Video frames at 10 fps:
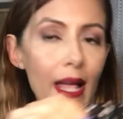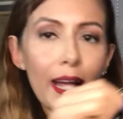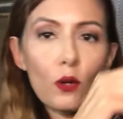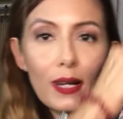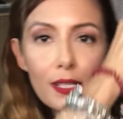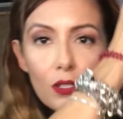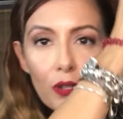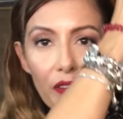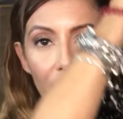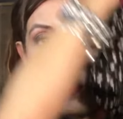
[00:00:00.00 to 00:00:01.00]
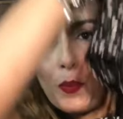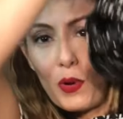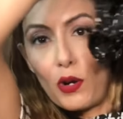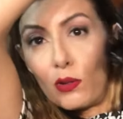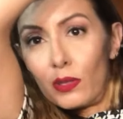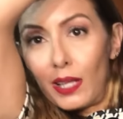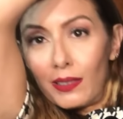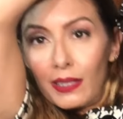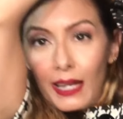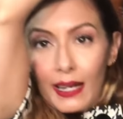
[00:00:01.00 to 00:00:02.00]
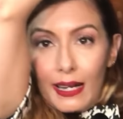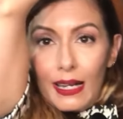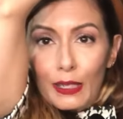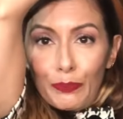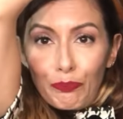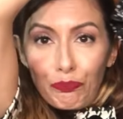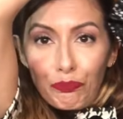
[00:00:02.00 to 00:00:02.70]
è questo che fa un po' contadinella